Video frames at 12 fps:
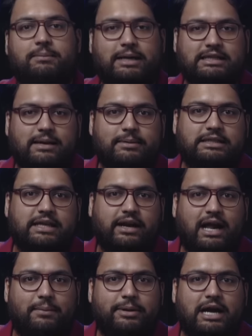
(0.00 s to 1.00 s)
في المرتبة
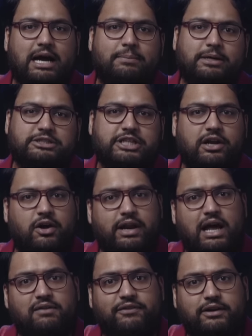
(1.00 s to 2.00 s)
الرابعة
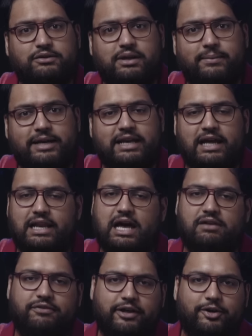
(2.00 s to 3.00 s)
برشلونة 2008 ل
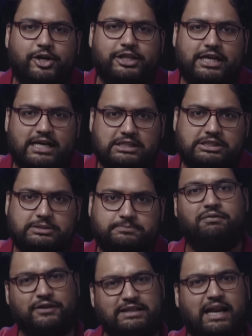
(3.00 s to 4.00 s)
2011
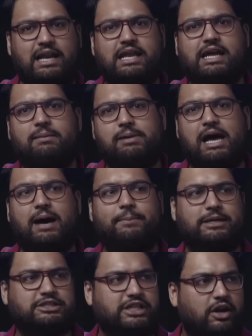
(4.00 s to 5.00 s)
الفترة اللي قبلها
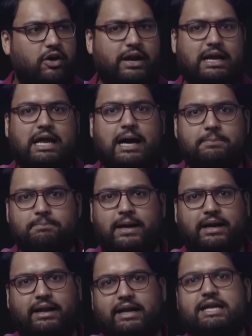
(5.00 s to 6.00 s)
برشلونة كان مرة